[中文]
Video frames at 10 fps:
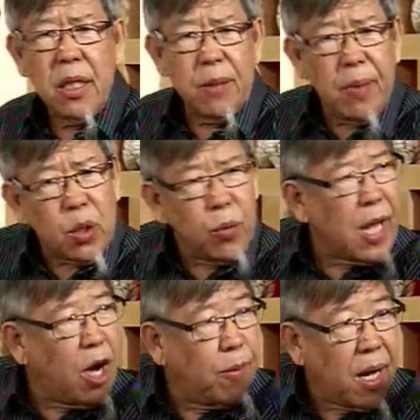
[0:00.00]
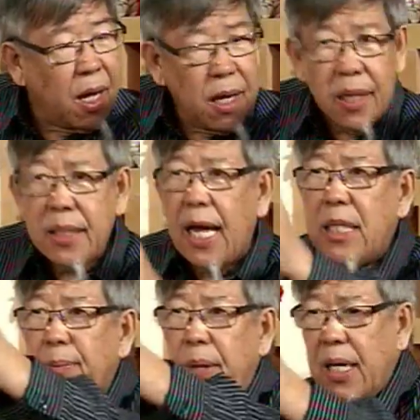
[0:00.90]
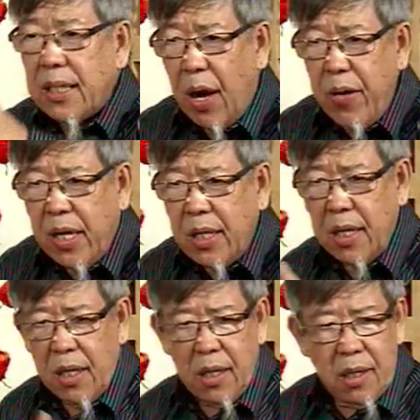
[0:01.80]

这么重要吗？嗯，三十不个少一个，